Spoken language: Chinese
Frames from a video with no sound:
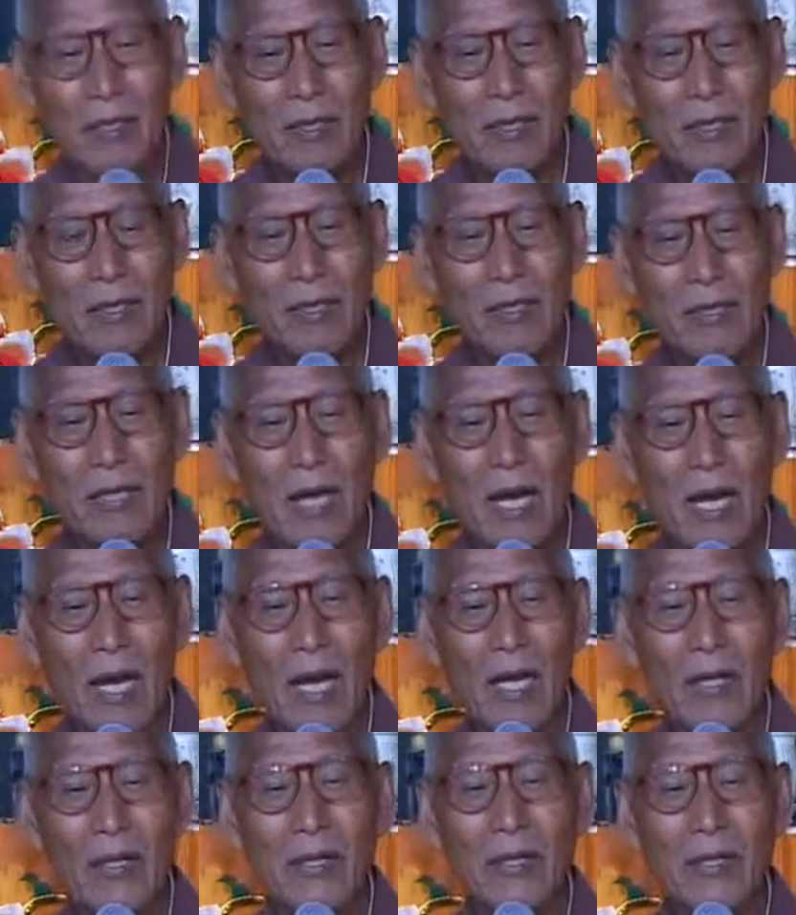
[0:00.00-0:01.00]
第
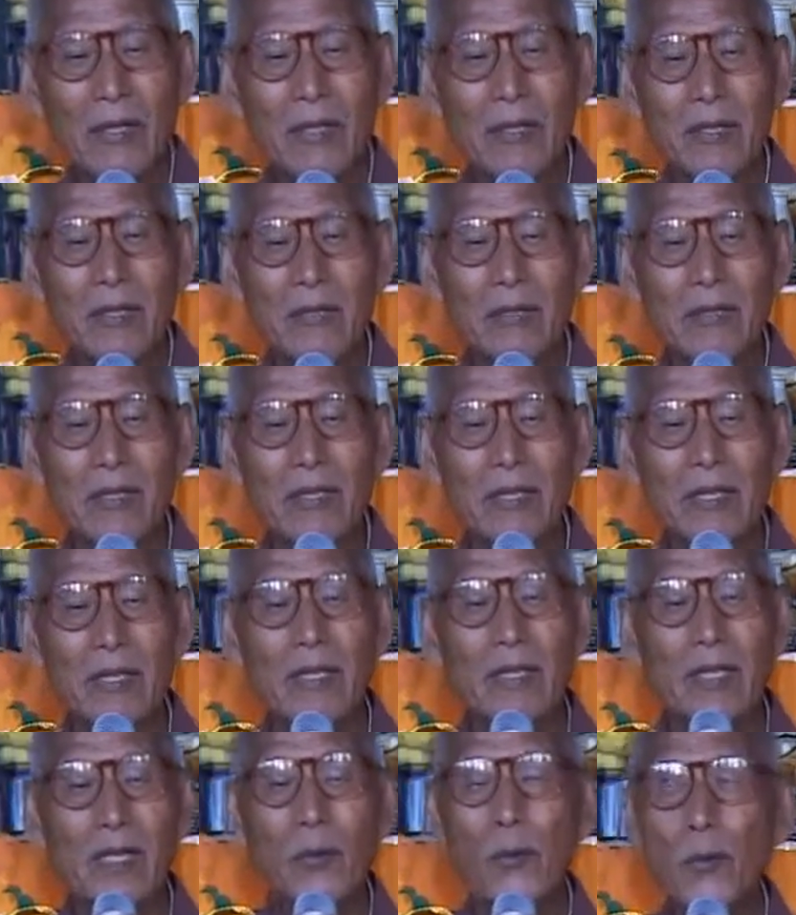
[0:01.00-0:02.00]
三，就
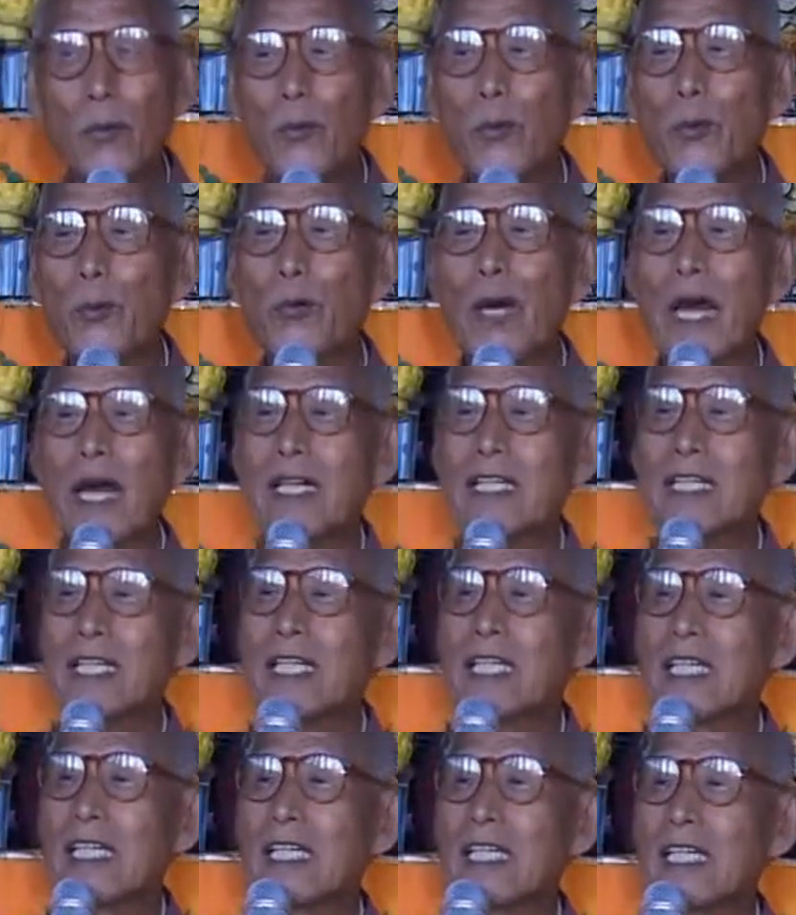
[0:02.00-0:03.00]
叫的无缘
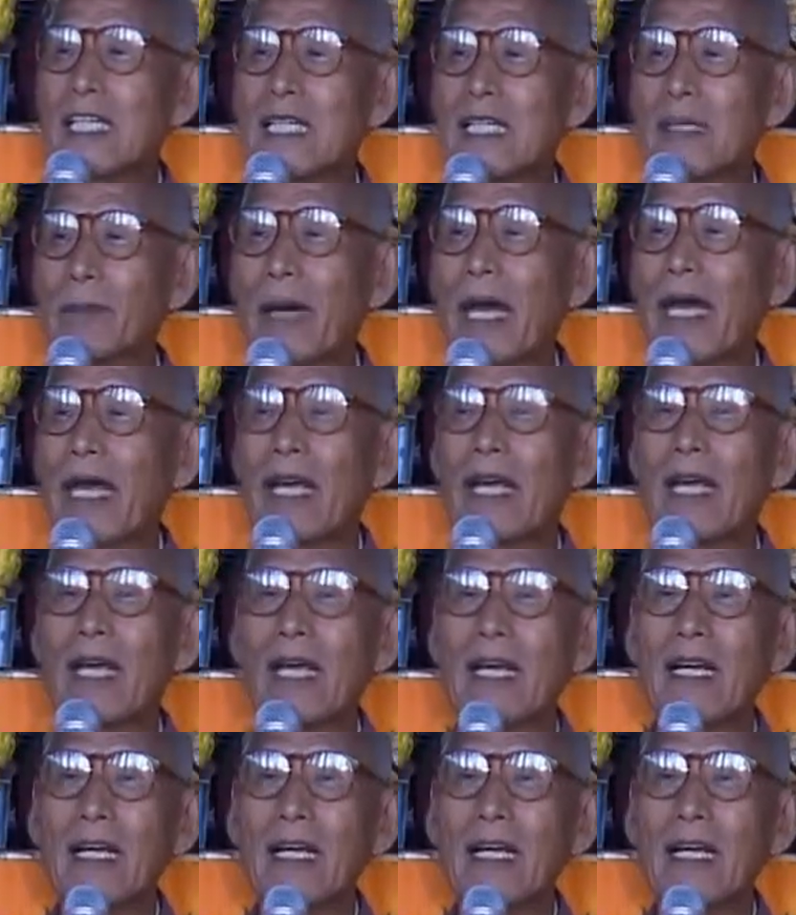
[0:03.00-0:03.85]
慈悲，